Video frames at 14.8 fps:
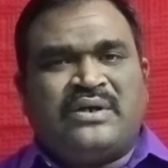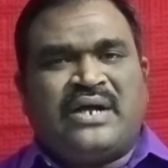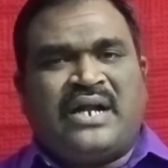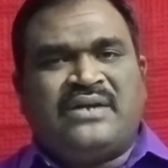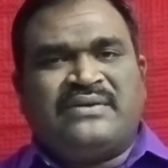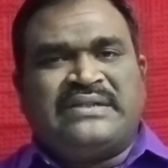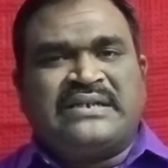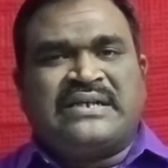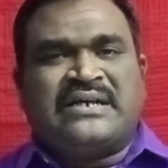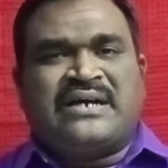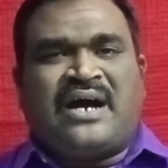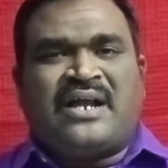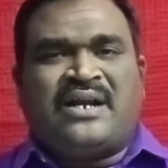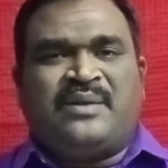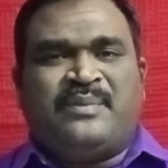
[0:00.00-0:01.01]
கொண்டாடுவதற்கு
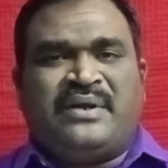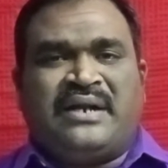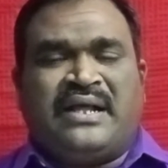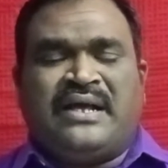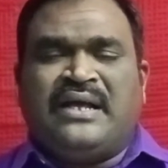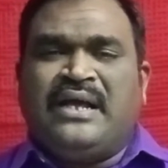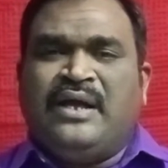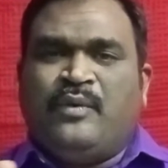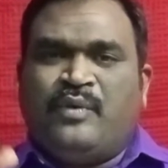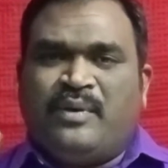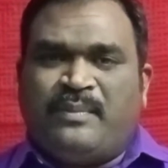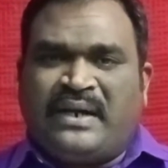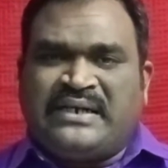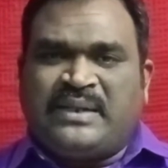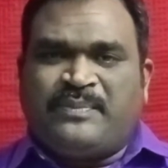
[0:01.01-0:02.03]
காரணம் என்ன ஒரு
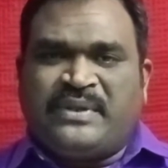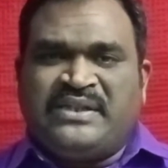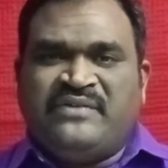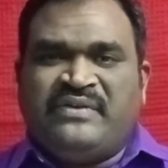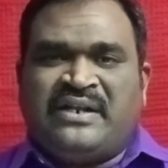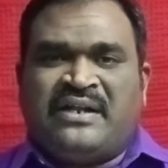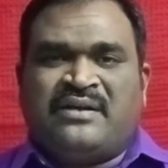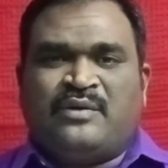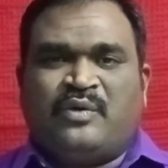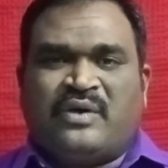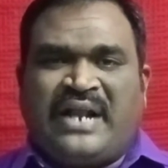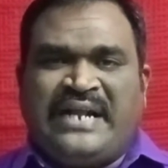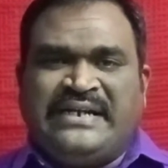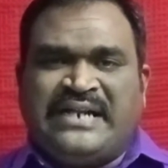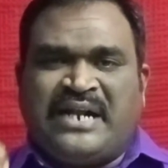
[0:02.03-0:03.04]
மட்டப்பந்து வீரர்
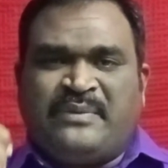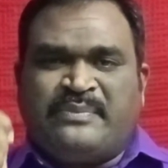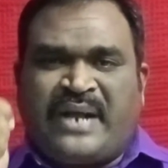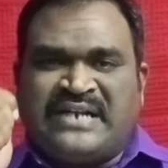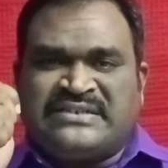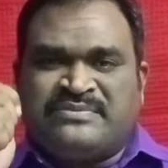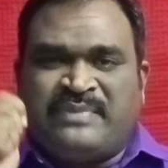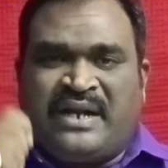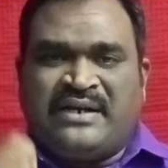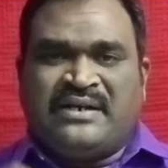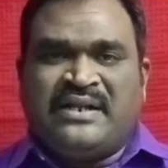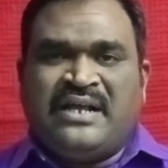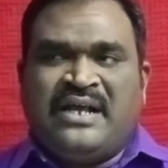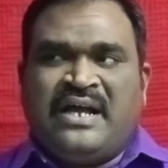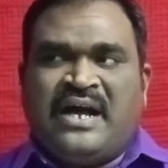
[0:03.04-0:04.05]
ஒரு ரைட் ஹேண்ட் பேட்ஸ்மேன்
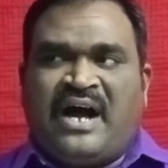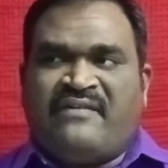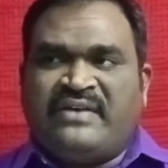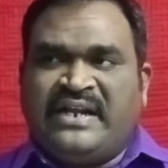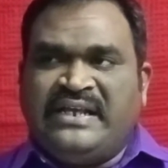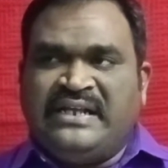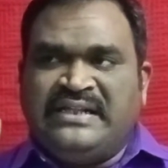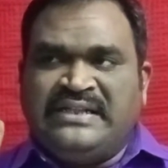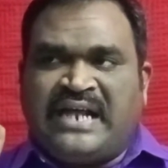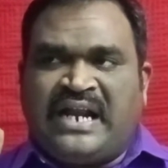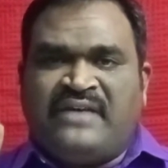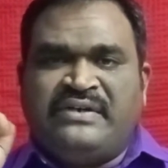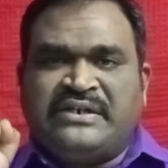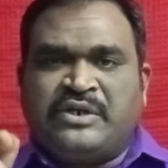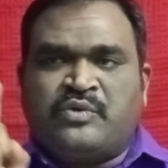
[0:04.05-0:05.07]
அவரை இந்த
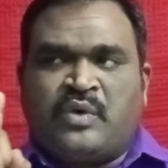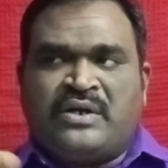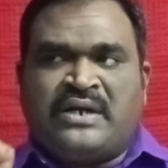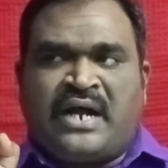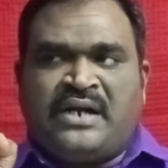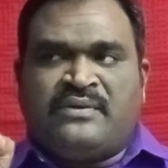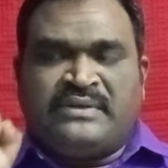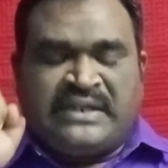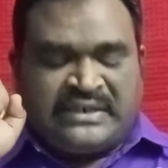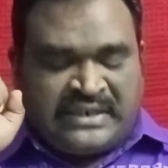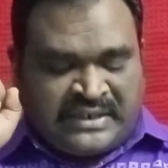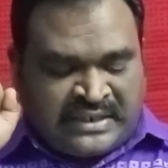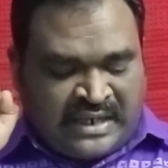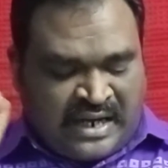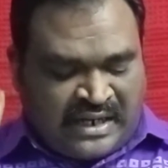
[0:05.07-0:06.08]
அளவிற்கு
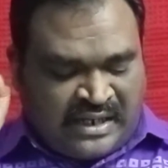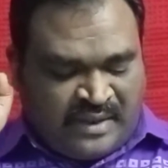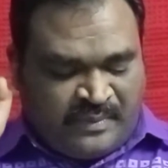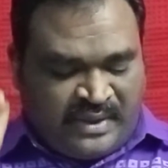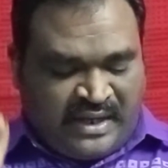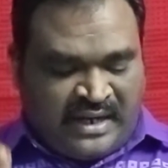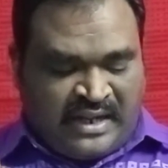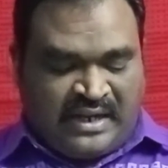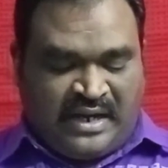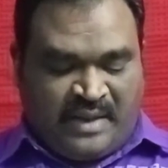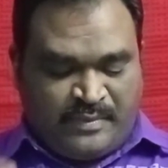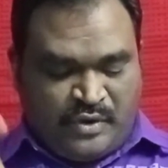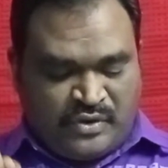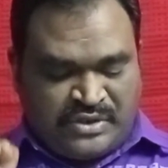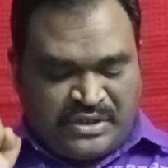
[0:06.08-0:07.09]
கொண்டாடுவதற்கு காரணம் என்ன
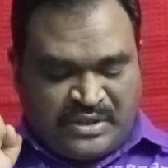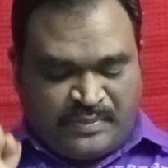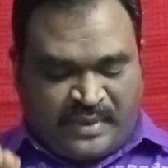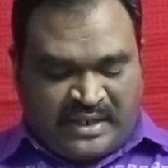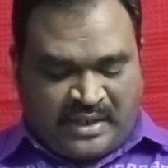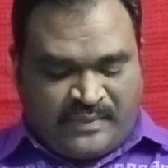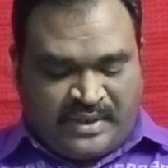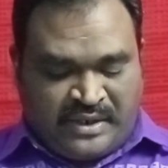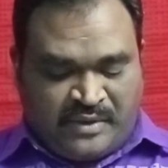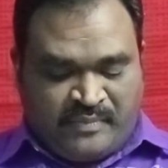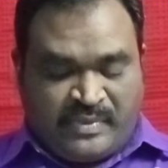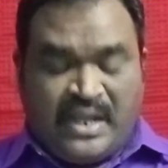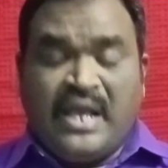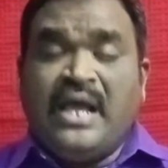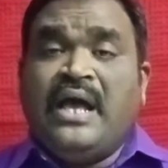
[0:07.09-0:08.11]
நாம் யோசித்து பார்க்க
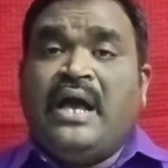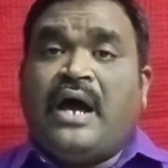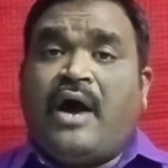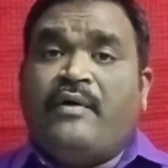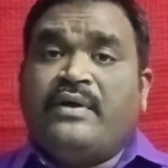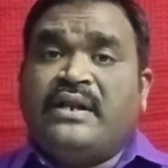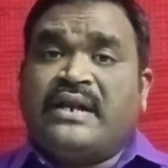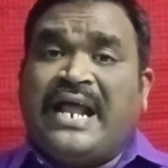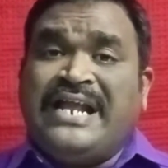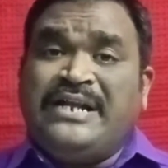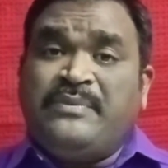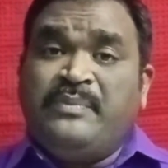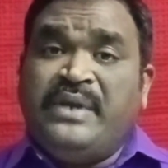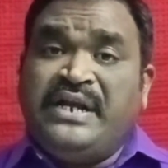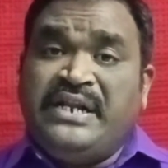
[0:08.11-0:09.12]
வேண்டும் அவர்
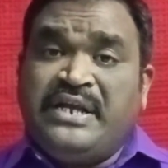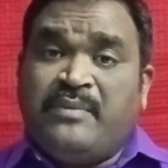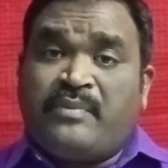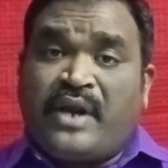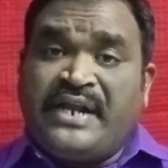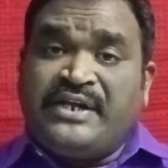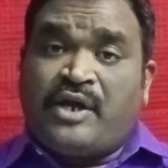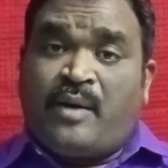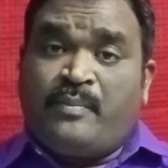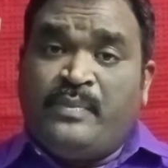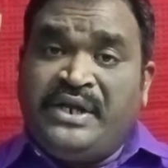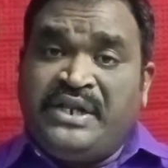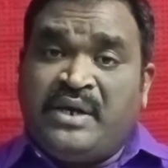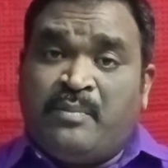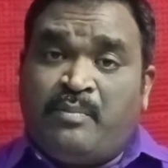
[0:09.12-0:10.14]
ரைட் மீடியம் ரைட் ஆஃப்
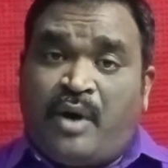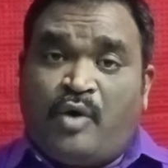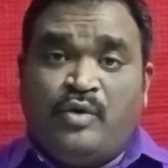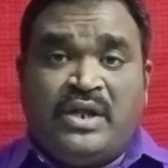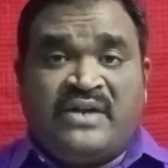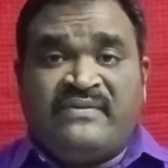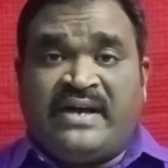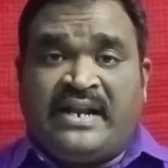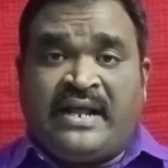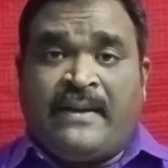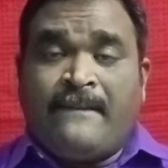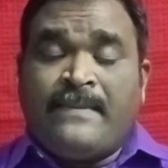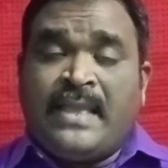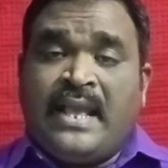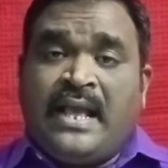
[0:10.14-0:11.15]
மீடியம் பவுலர் வேற
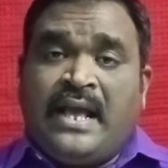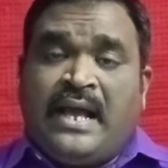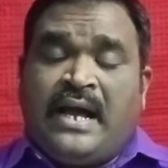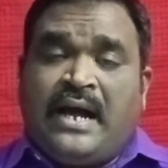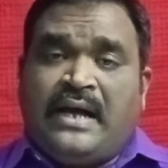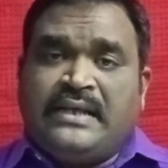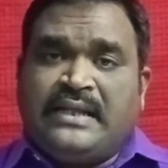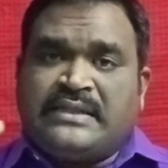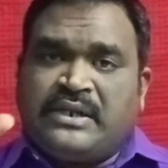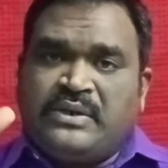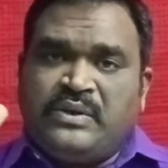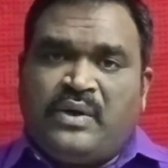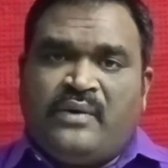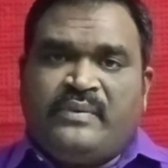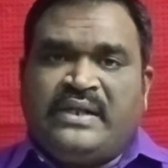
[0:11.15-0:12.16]

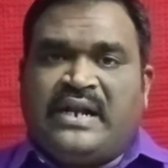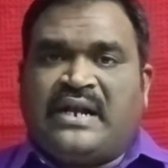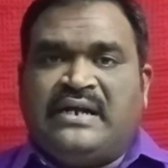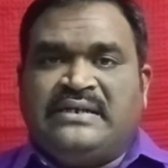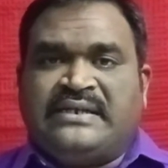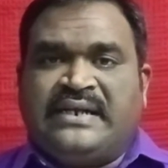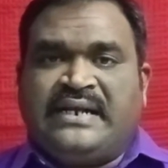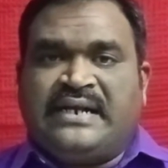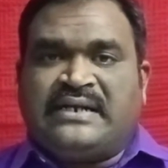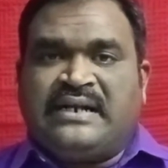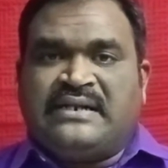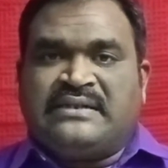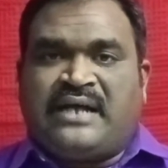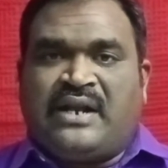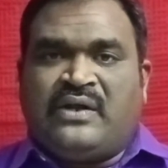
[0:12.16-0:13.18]
எத்தனையோ வீரர்கள்
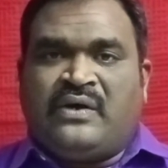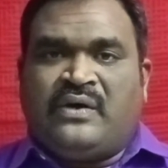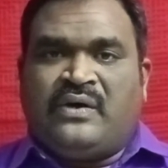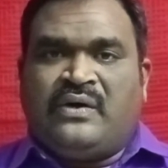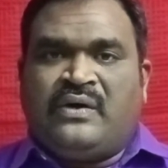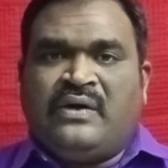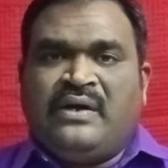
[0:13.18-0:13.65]
கிரிக்கெட்ல இருந்தாலும்